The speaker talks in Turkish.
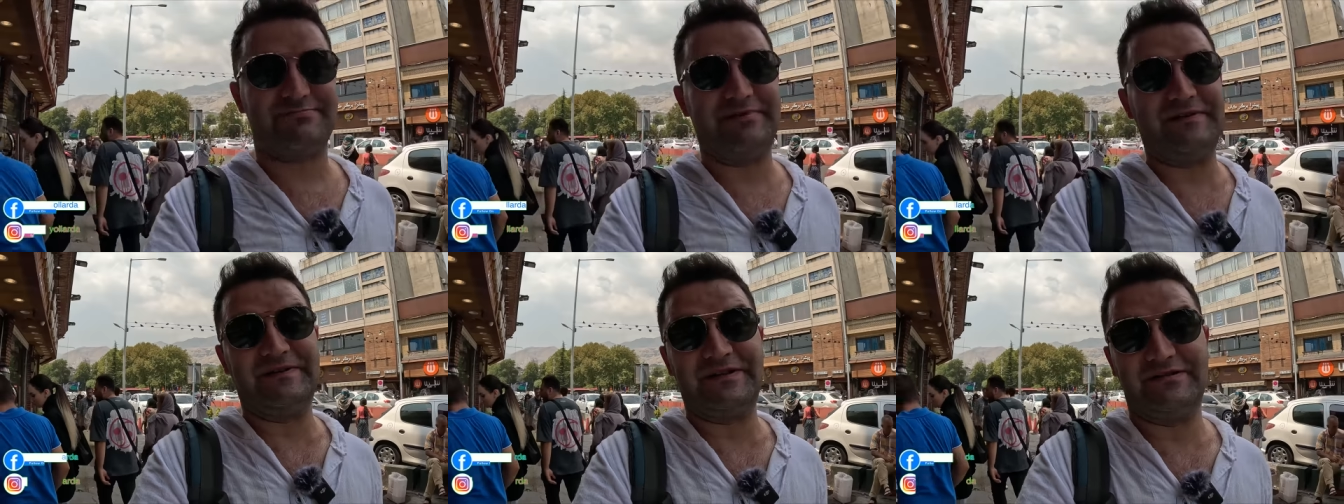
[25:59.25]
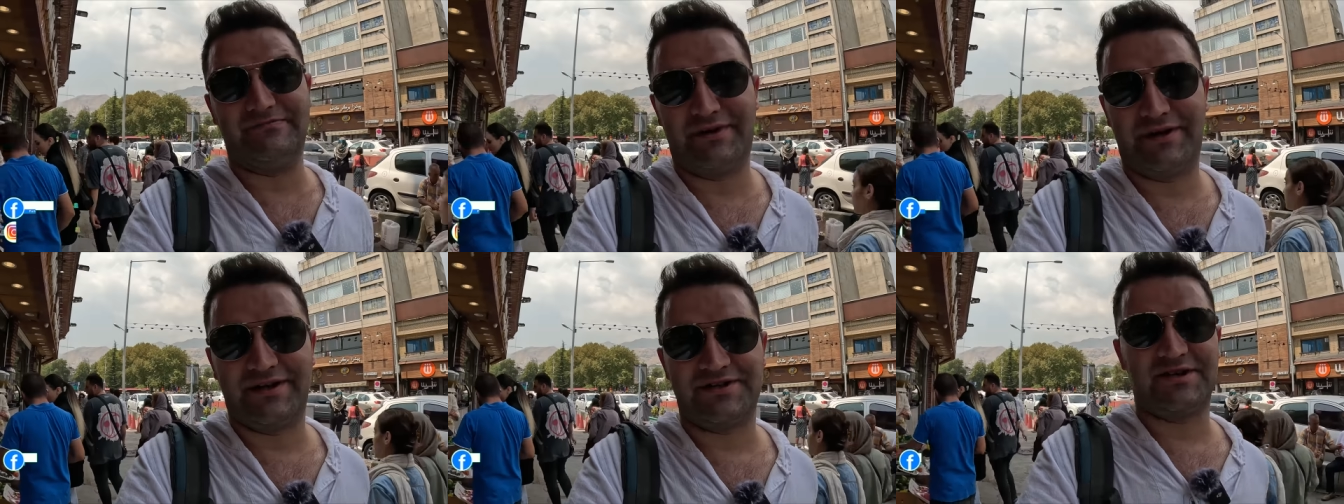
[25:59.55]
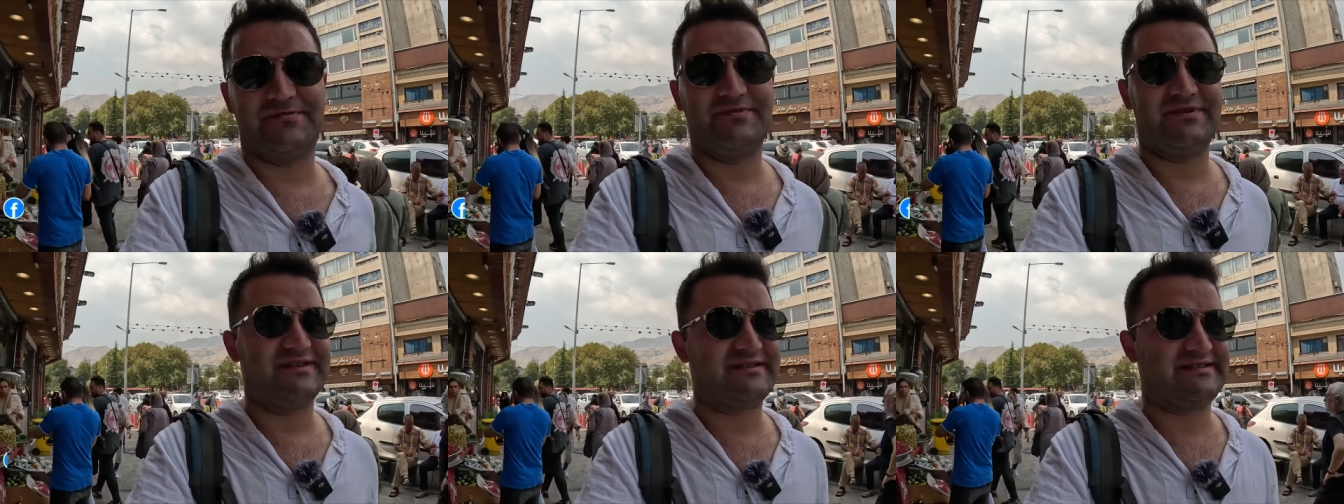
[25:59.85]
Bildirimleri
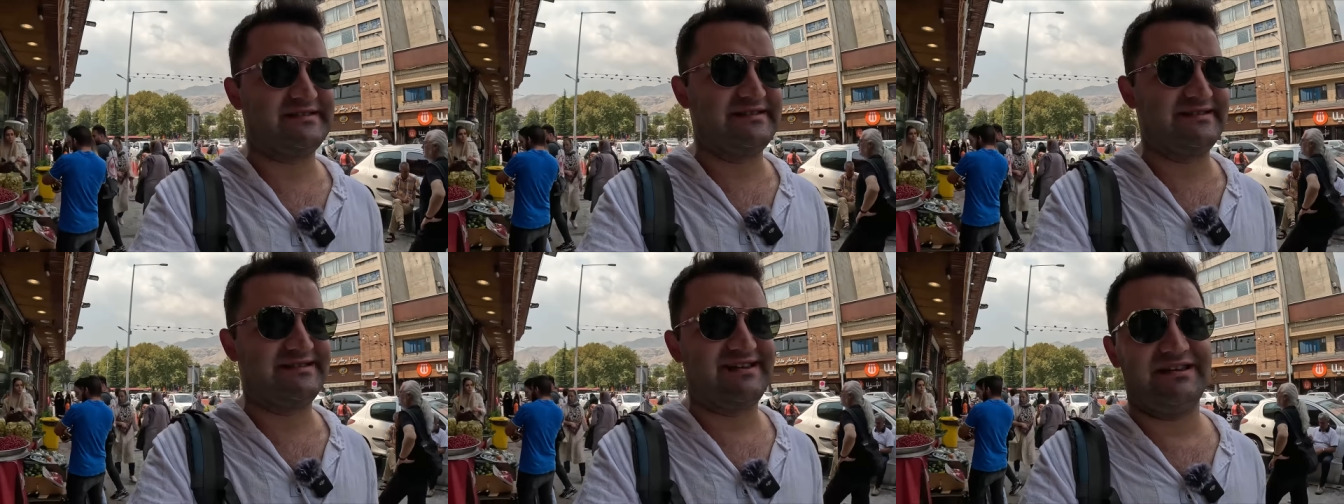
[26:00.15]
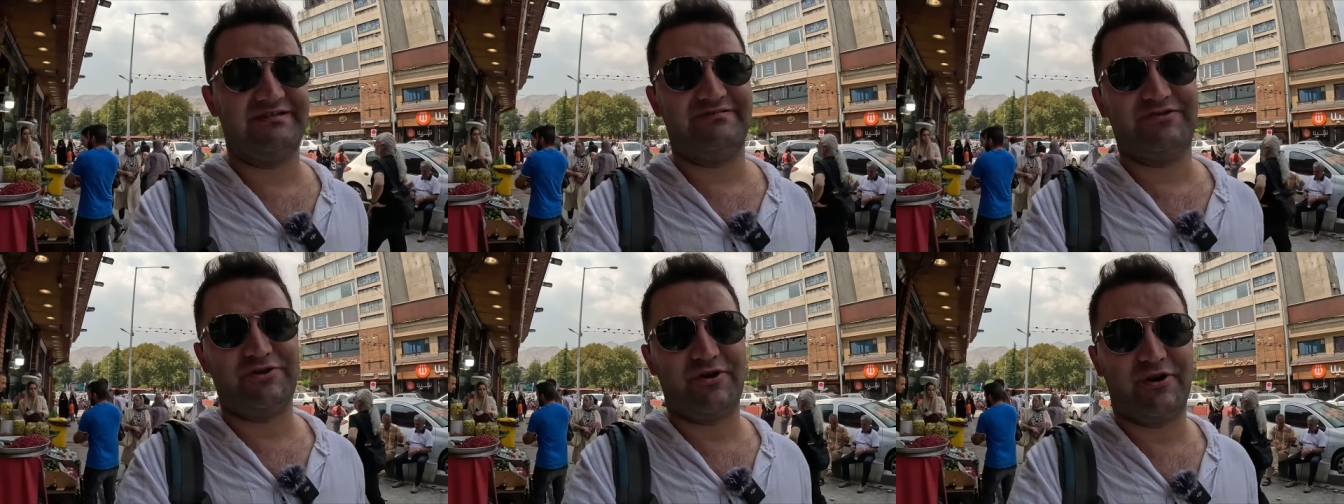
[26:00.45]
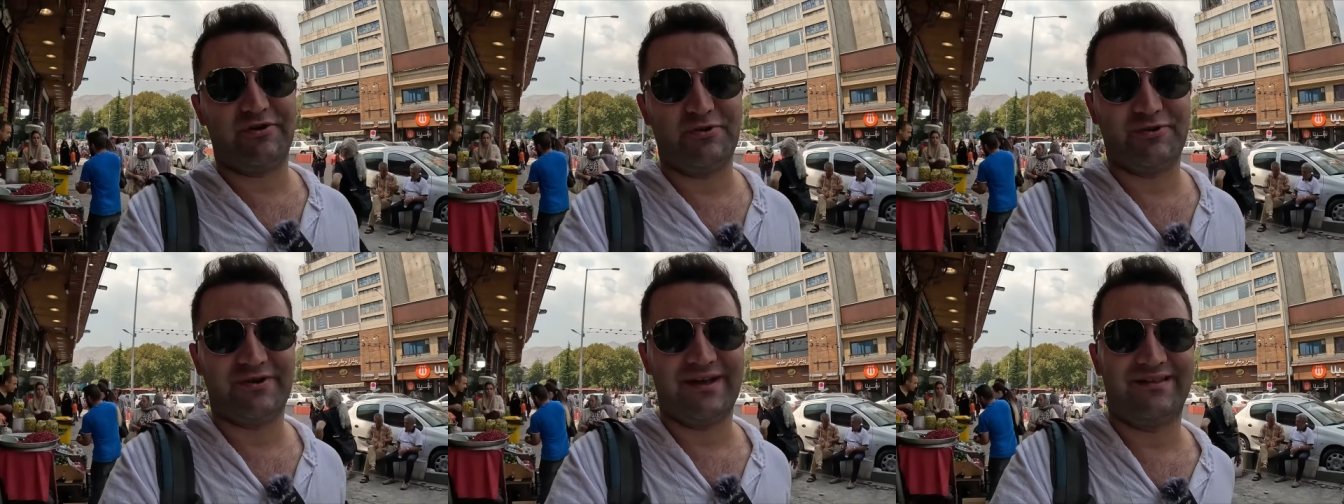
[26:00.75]
açabilirsiniz. Yeni videolar
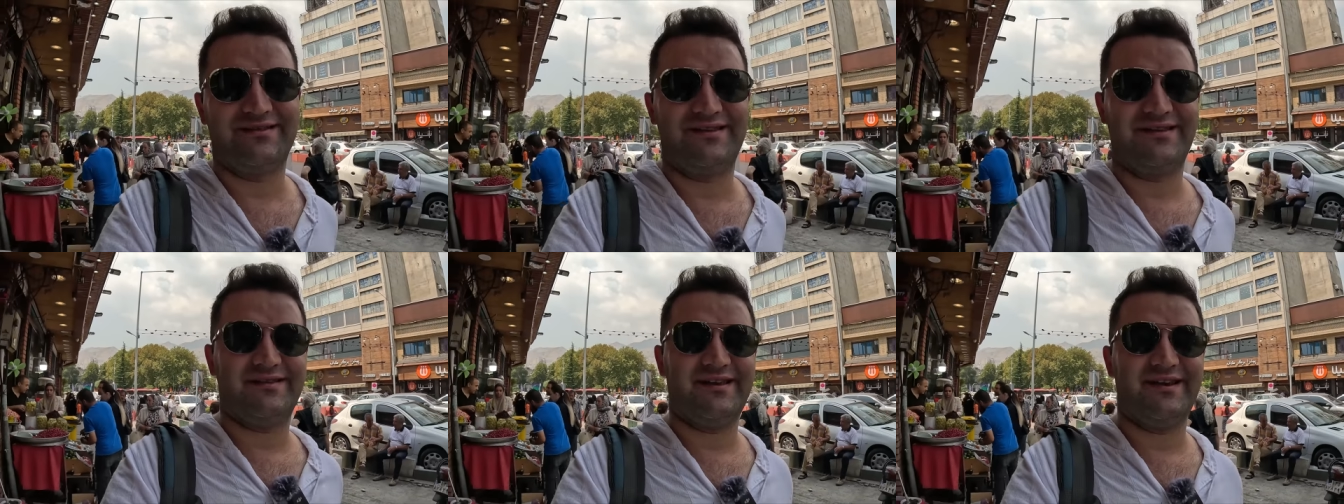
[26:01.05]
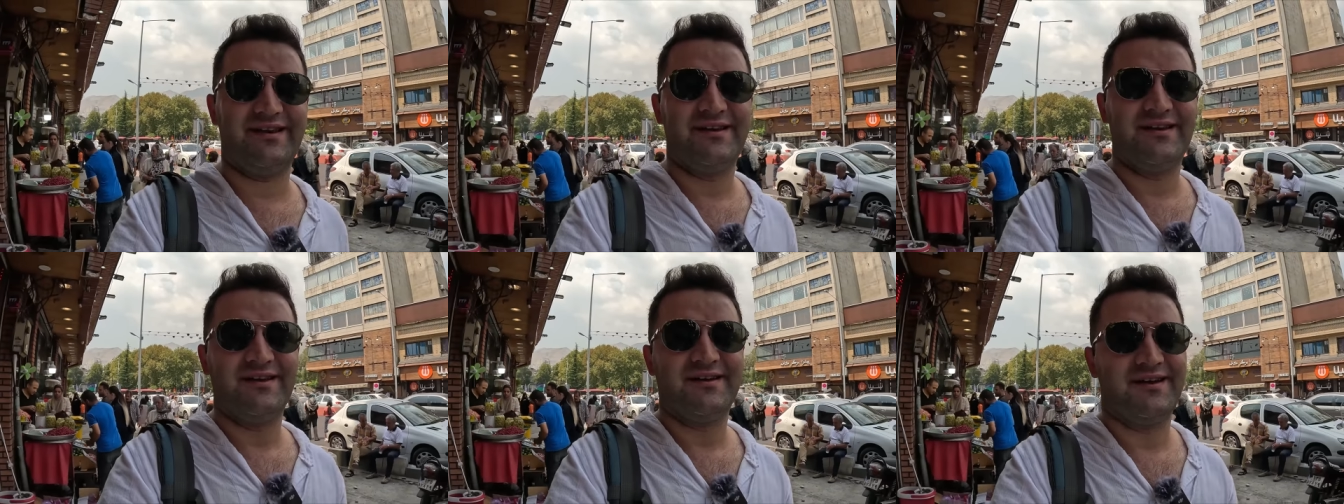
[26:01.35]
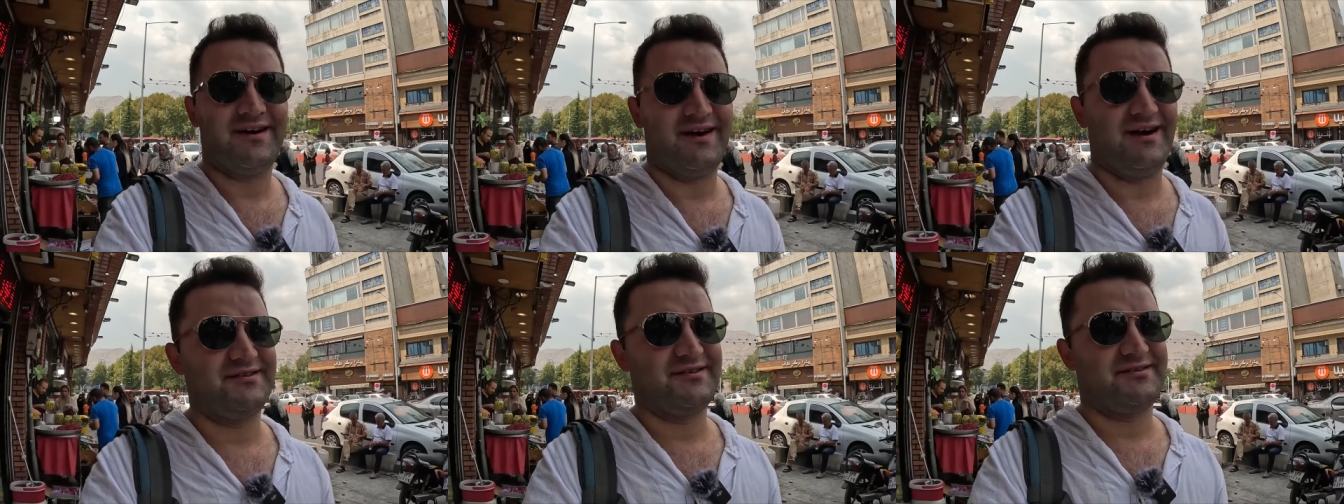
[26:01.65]
yüklendiğinde
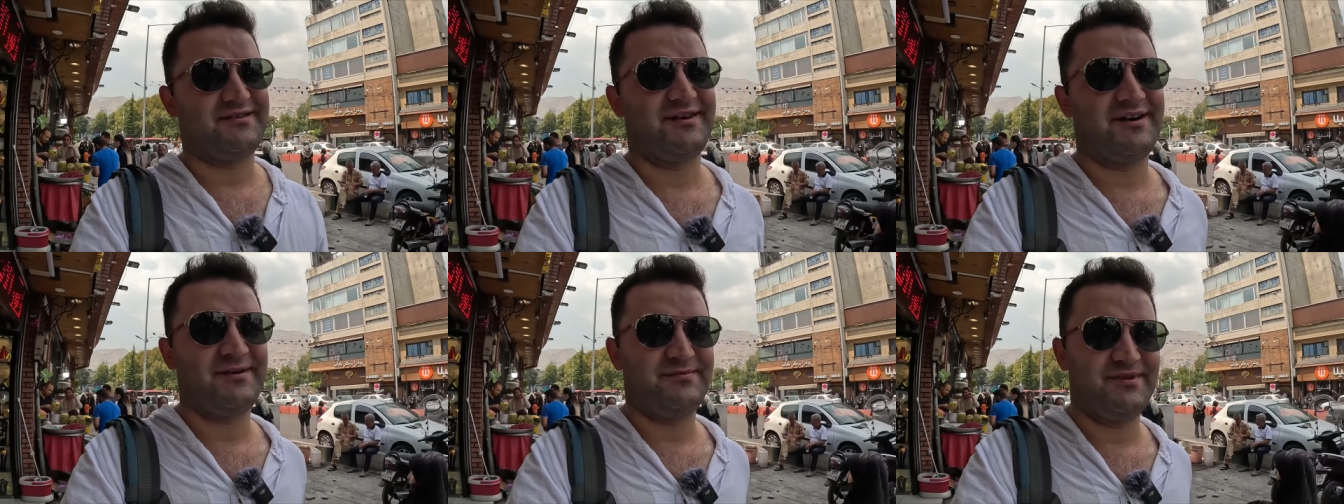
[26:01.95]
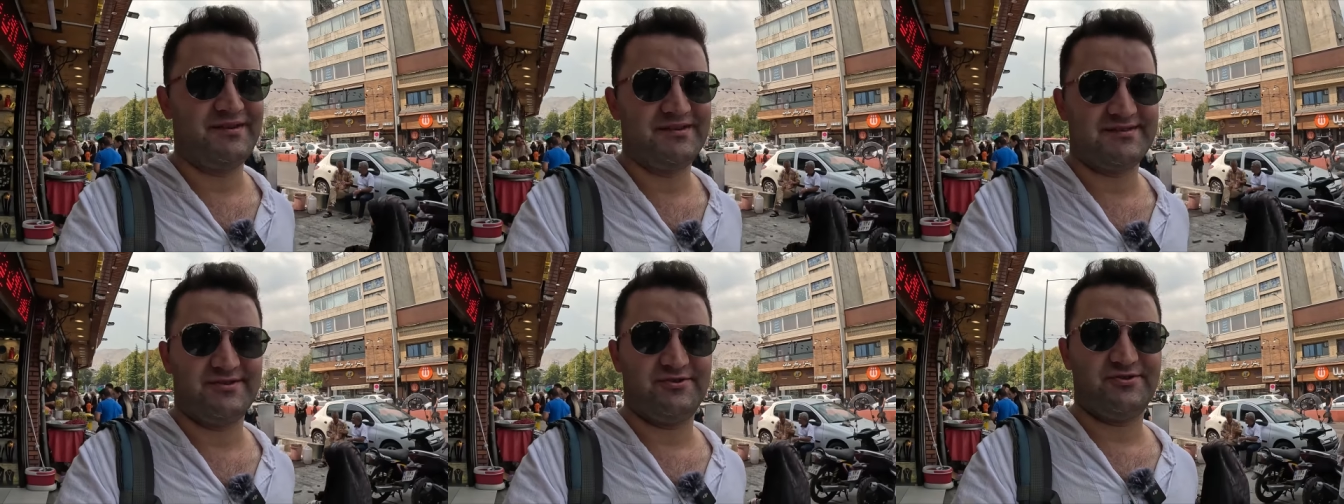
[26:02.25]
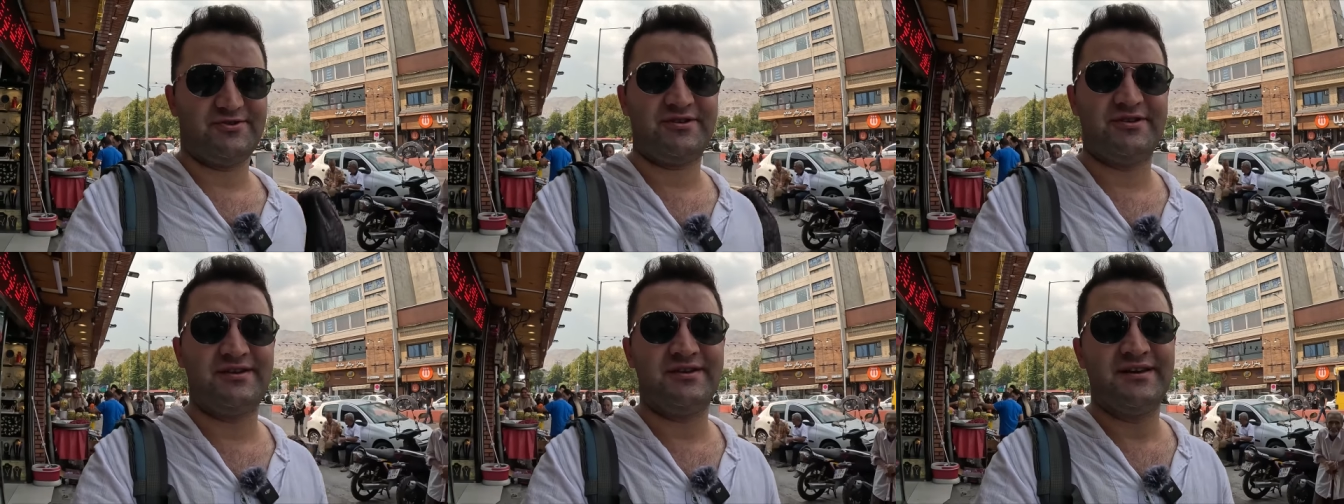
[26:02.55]
anında haberiniz olur.